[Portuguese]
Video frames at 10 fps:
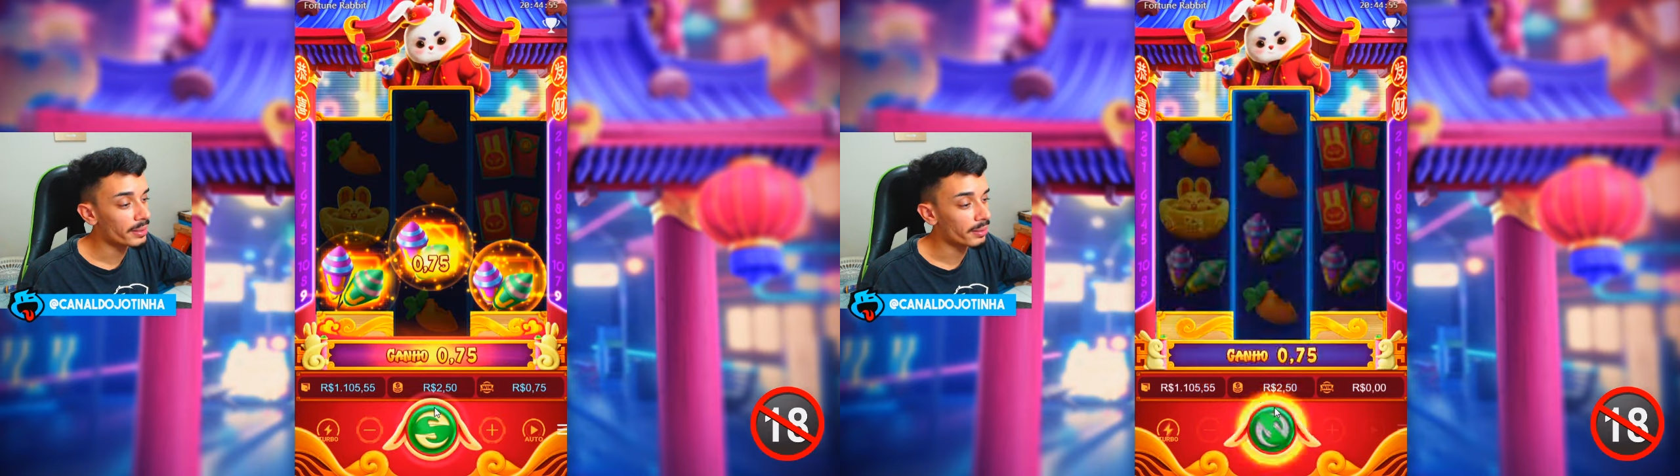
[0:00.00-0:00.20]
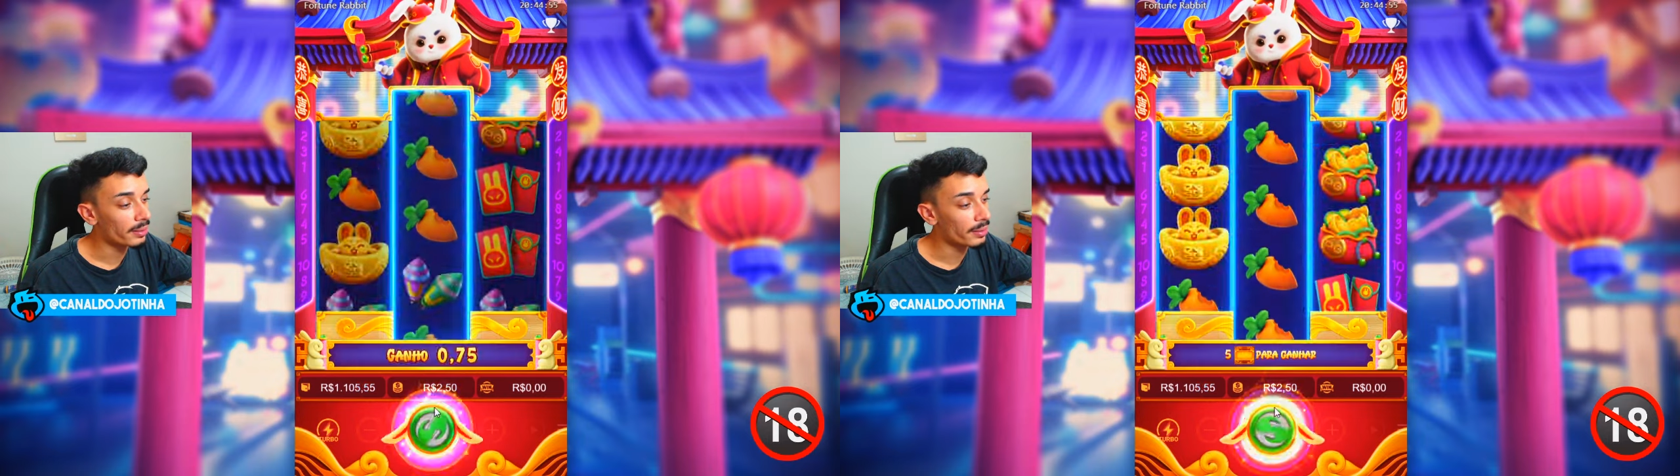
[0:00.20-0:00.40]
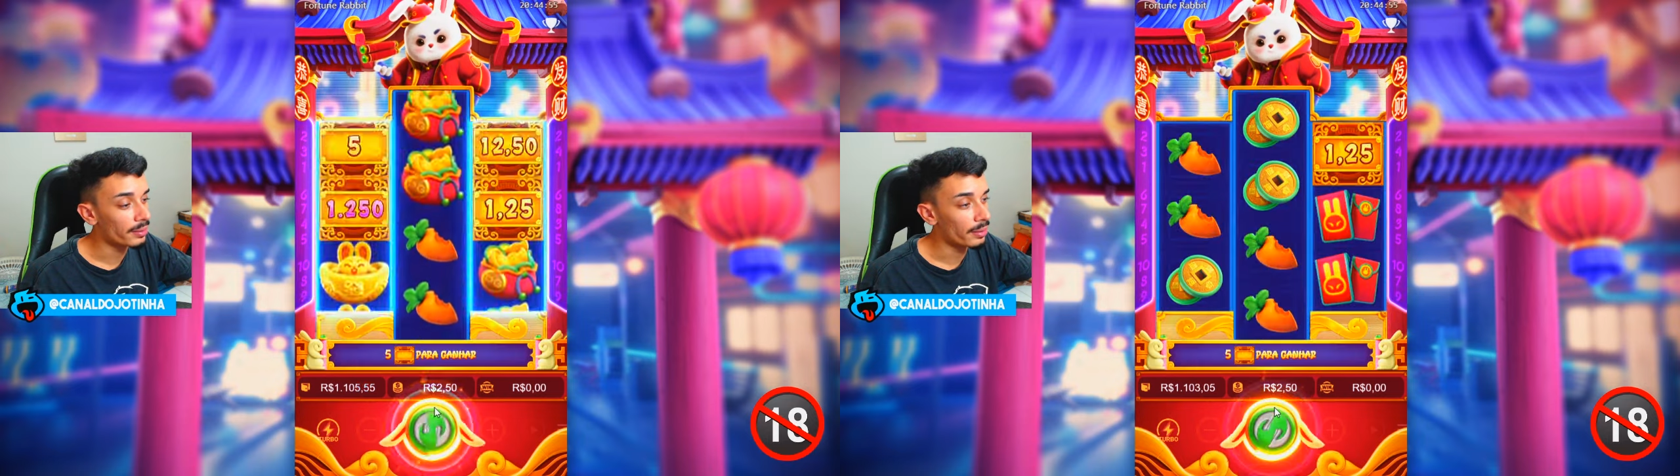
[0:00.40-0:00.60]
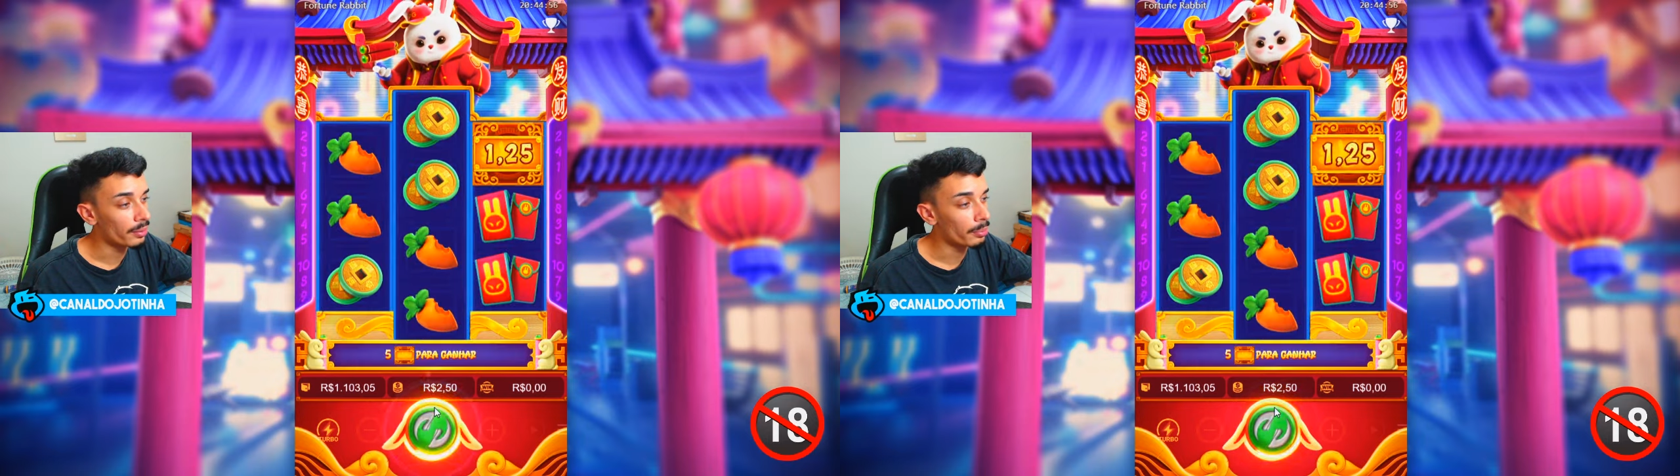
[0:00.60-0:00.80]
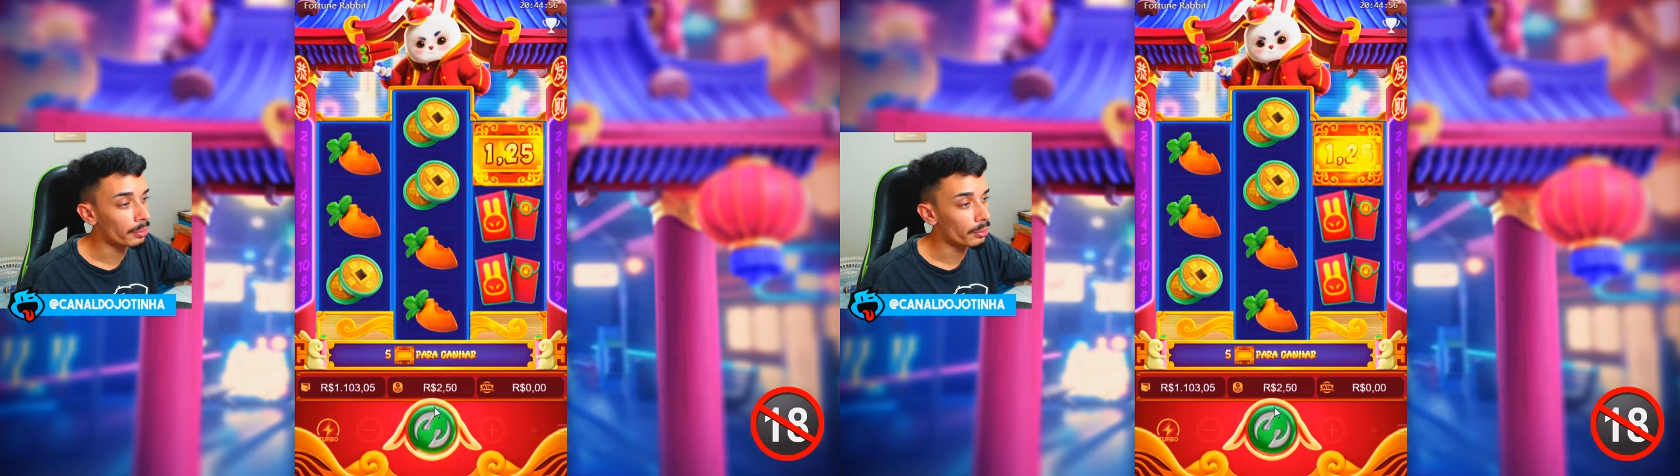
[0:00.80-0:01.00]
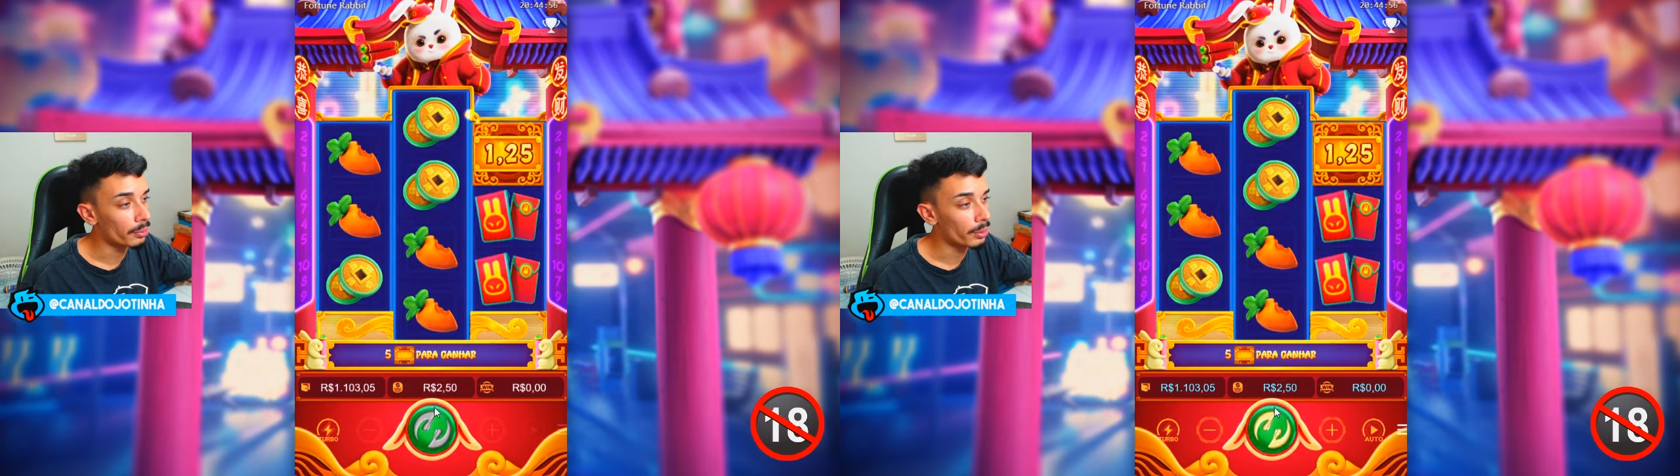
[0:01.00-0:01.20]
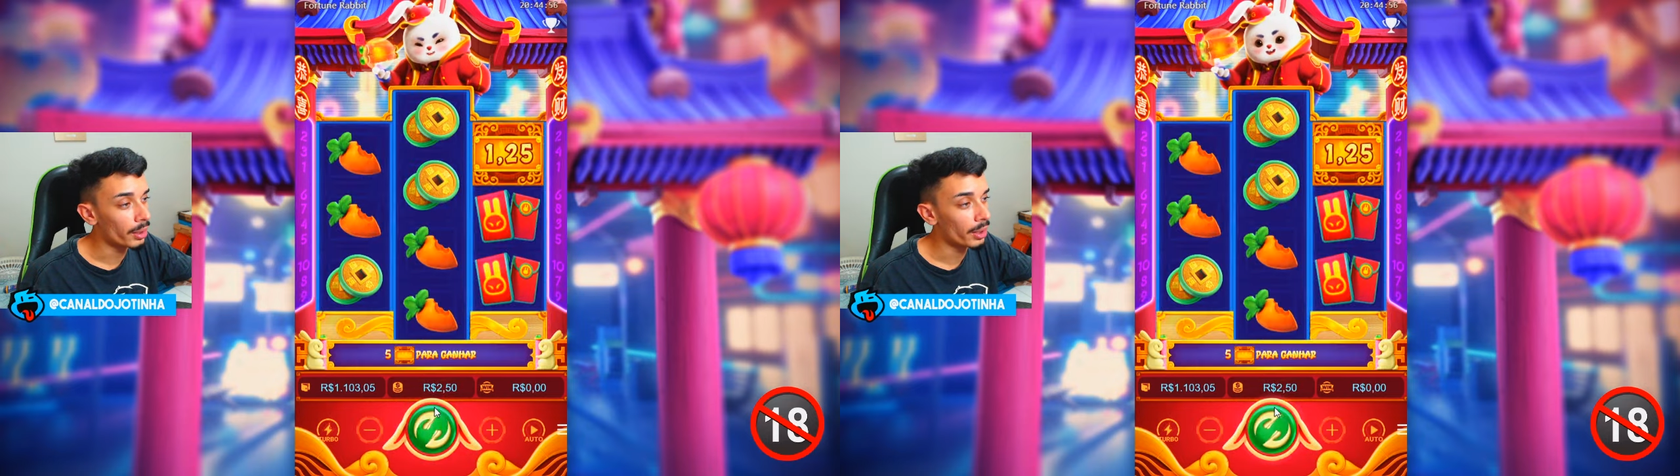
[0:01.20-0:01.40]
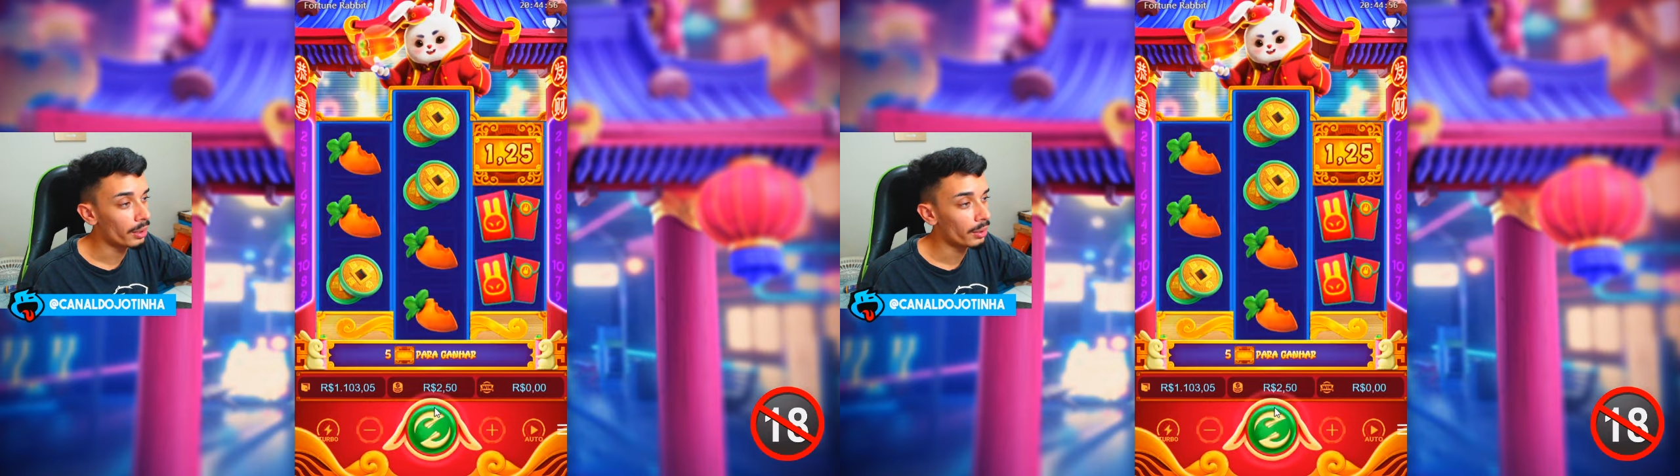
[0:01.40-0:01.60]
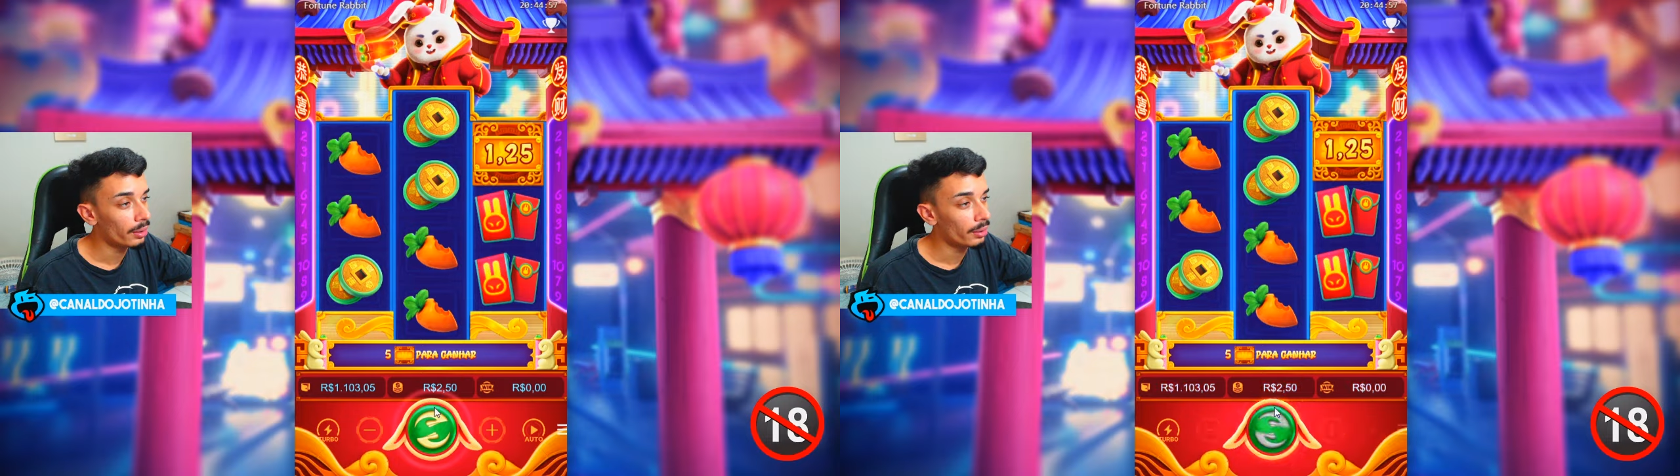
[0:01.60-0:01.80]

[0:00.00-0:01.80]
75, boa.